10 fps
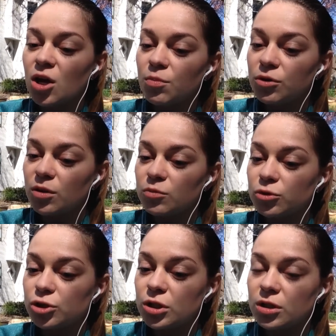
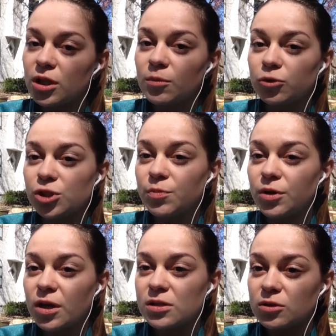потому что там уже
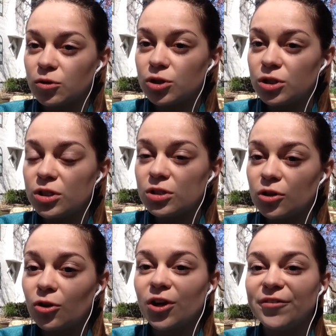собирается очередь, не
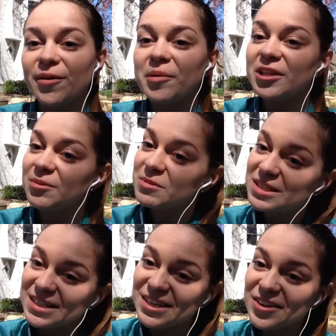только вам одним
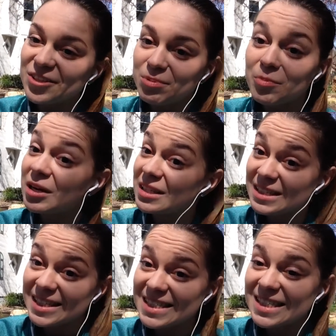назначают, например, к
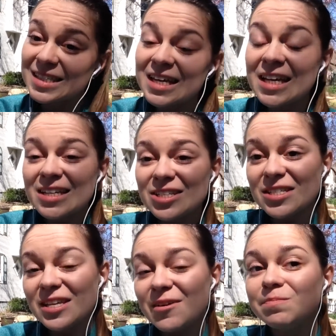десяти
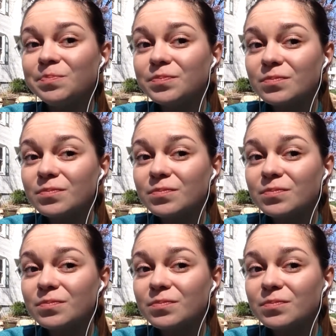часам.